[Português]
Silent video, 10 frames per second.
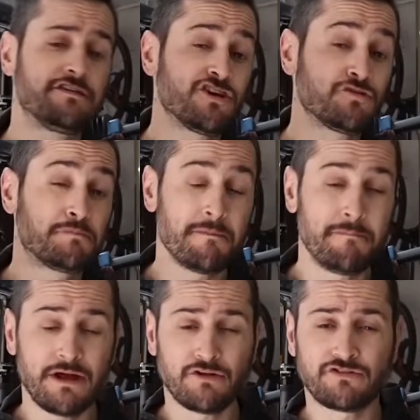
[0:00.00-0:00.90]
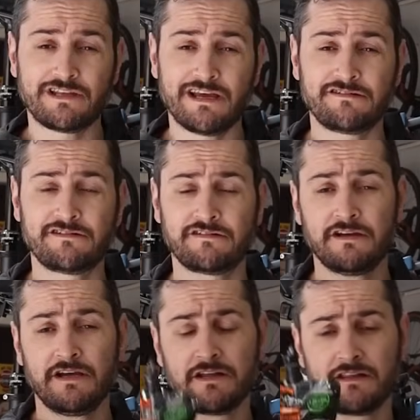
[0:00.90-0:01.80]
iniciar os primeiros testes
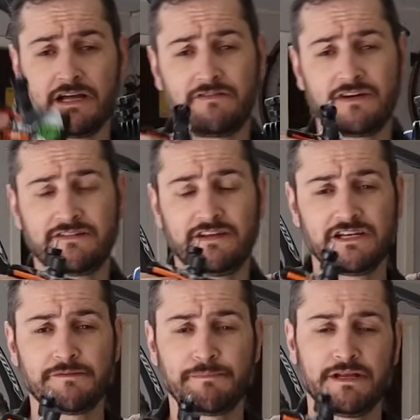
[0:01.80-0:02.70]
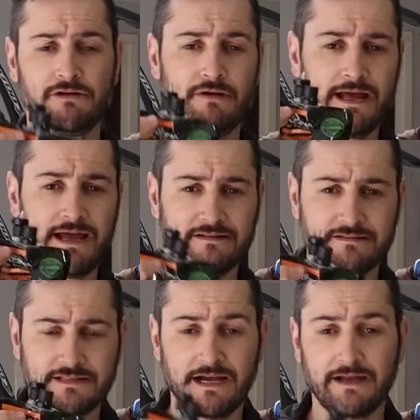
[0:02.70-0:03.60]
da vacina de pneu
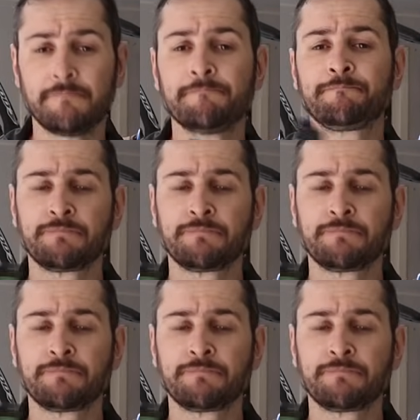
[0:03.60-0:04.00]
X-Tire,